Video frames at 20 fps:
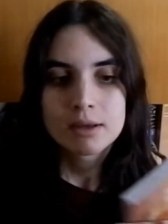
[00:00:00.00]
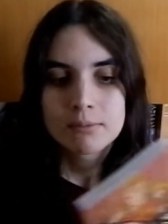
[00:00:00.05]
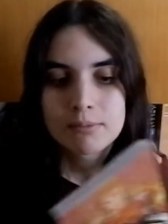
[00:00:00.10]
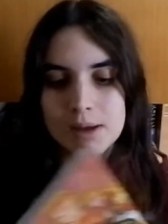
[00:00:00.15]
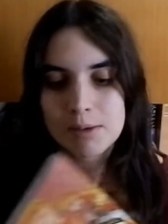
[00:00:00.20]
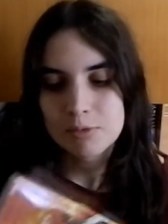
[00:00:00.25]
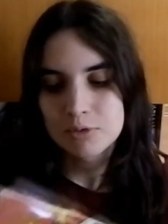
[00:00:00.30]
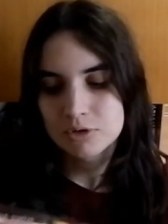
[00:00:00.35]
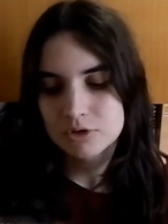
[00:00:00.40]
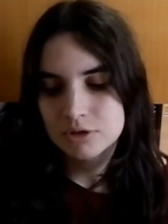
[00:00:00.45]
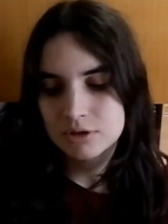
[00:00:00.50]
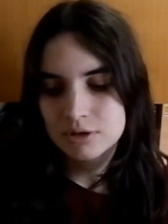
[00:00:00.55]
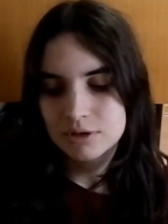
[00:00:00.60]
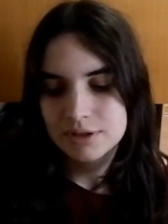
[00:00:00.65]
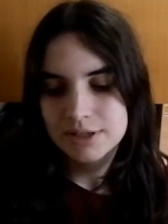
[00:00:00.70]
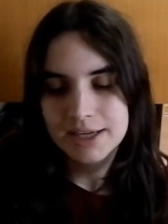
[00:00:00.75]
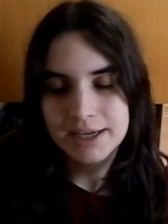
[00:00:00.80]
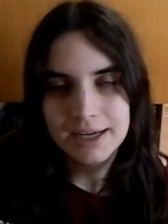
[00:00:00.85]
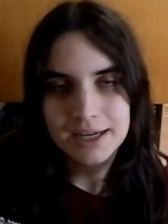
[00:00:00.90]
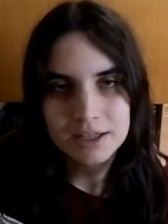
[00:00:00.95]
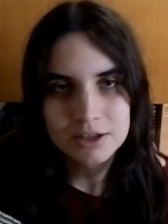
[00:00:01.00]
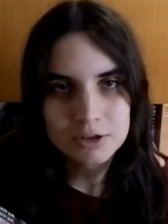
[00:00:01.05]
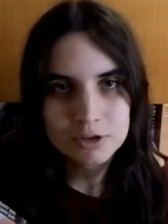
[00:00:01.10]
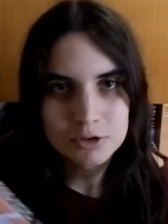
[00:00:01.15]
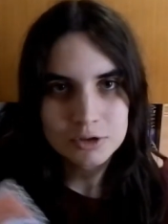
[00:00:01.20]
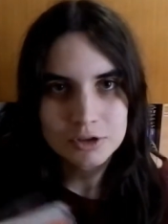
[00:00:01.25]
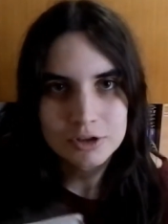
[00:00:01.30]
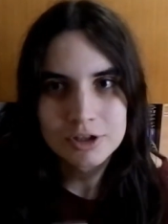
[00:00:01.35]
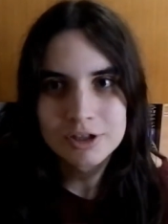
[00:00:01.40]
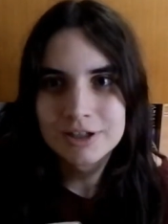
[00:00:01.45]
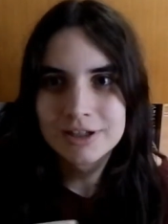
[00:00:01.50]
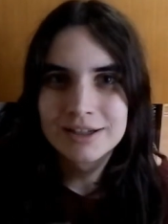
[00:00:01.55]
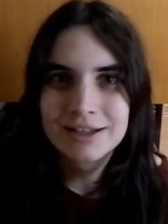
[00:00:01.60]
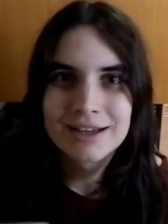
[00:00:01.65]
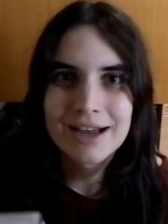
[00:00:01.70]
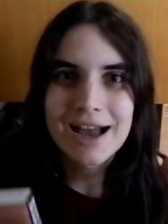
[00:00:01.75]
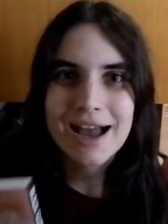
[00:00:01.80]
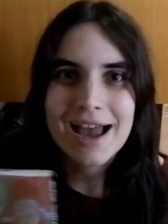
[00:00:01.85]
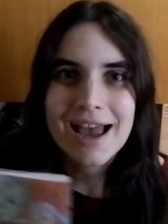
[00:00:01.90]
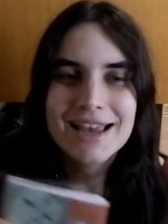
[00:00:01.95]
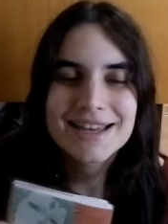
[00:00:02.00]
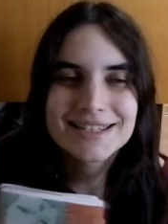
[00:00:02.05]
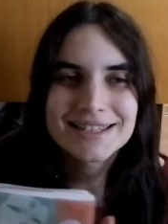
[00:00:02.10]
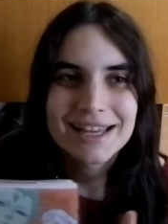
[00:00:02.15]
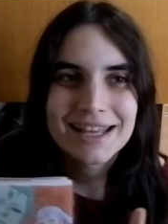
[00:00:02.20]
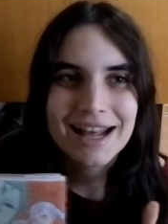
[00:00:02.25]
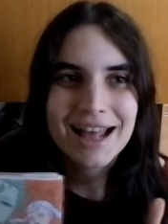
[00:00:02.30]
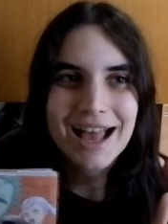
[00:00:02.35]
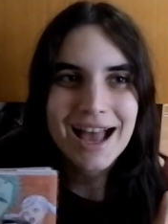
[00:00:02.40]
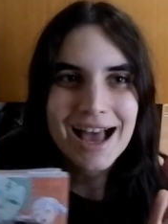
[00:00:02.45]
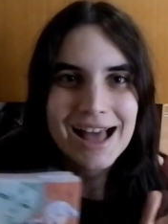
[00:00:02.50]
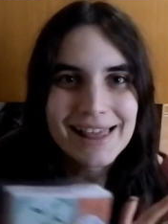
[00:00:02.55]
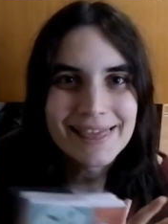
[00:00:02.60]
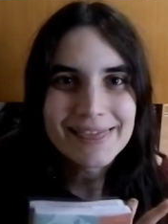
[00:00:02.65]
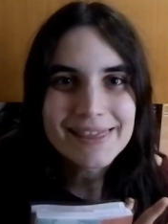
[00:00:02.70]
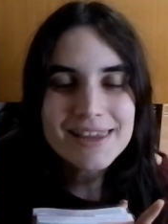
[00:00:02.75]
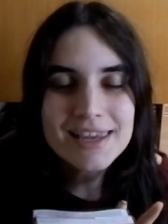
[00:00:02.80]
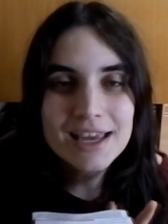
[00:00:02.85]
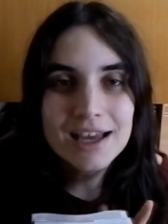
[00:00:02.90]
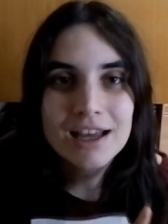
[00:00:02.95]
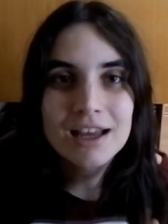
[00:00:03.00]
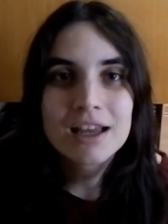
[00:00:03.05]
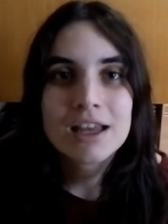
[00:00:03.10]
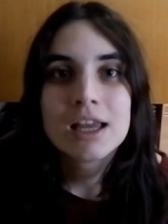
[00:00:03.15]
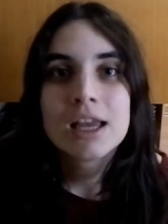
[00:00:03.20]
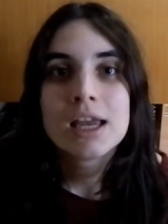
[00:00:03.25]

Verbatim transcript: Vamos llegando a estar al día.